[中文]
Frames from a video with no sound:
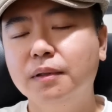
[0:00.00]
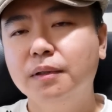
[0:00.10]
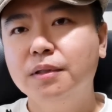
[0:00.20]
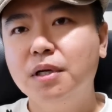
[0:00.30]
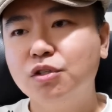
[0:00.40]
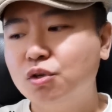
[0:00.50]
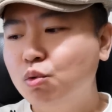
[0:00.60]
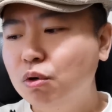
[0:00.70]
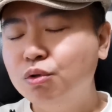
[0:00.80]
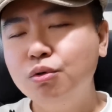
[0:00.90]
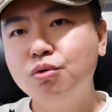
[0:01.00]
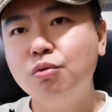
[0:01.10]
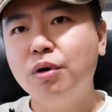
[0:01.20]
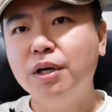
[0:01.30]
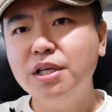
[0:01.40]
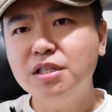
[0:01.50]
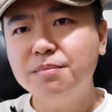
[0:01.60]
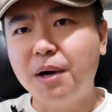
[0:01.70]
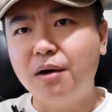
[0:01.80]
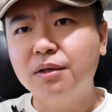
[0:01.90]
像过去中国人一直
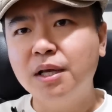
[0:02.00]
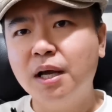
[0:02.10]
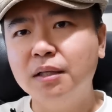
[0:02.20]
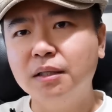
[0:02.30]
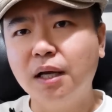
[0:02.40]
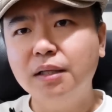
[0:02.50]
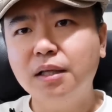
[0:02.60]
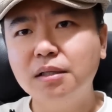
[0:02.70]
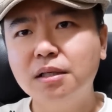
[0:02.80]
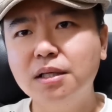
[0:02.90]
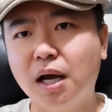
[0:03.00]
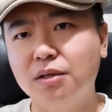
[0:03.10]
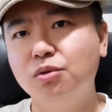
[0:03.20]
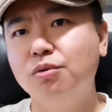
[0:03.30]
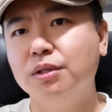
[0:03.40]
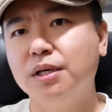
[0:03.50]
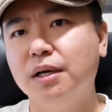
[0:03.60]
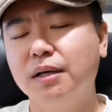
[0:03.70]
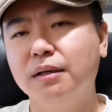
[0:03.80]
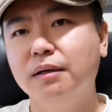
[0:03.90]
把澳大利亚呢，哎当成亚洲国家
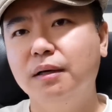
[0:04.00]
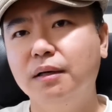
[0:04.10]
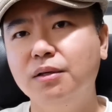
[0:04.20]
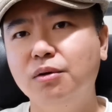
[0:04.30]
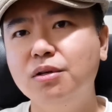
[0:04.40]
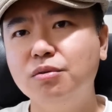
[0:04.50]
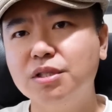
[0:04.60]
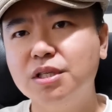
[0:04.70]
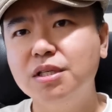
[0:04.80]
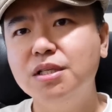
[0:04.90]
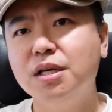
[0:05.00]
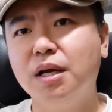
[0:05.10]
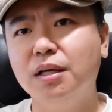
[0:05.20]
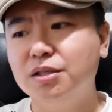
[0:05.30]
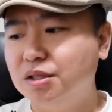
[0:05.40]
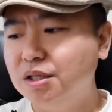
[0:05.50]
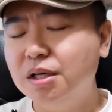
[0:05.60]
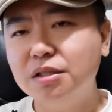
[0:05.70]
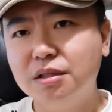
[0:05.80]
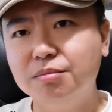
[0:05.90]
啊，有一种亲近感，实际
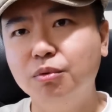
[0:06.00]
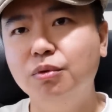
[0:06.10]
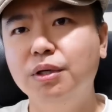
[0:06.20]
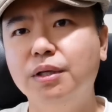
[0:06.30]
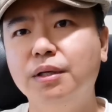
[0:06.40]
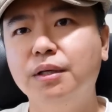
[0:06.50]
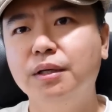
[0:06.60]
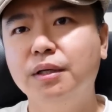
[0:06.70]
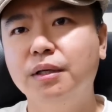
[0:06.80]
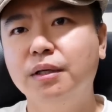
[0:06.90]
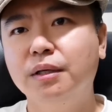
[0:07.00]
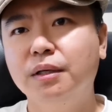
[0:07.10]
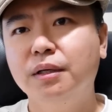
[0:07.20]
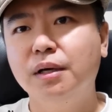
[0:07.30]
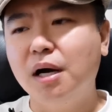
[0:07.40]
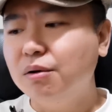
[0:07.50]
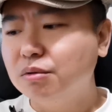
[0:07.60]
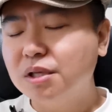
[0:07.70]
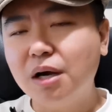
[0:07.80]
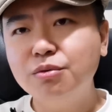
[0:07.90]
上这是不对的。昂鲁
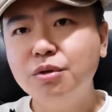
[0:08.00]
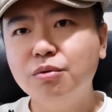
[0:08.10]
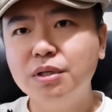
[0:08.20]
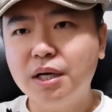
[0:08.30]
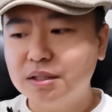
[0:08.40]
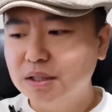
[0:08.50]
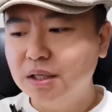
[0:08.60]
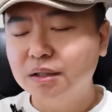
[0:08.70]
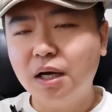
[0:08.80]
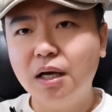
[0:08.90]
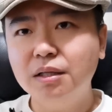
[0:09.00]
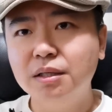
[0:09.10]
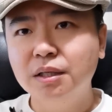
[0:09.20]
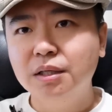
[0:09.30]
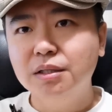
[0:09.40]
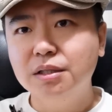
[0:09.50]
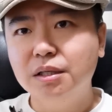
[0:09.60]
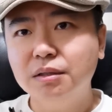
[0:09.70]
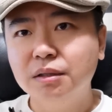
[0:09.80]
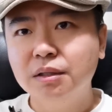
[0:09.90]
萨克逊国家实际上，它呢实际
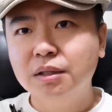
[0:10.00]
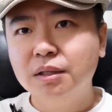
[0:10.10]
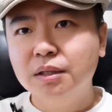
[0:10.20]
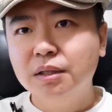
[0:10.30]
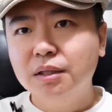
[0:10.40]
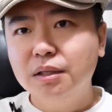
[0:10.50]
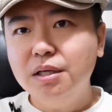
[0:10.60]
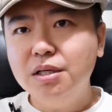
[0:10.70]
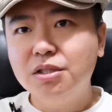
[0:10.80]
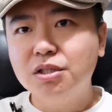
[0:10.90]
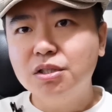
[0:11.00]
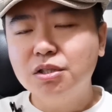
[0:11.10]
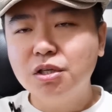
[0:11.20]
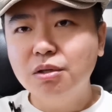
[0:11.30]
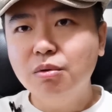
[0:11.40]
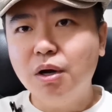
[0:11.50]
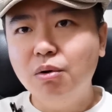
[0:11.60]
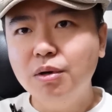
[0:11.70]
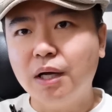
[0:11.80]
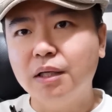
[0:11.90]
上一直是针对
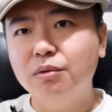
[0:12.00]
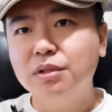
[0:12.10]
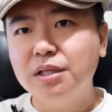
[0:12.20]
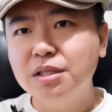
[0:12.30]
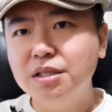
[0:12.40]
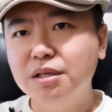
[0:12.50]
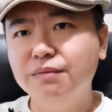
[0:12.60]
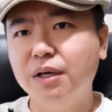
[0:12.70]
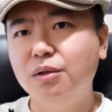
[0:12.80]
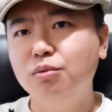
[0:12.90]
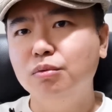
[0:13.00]
欧亚大陆在进行围堵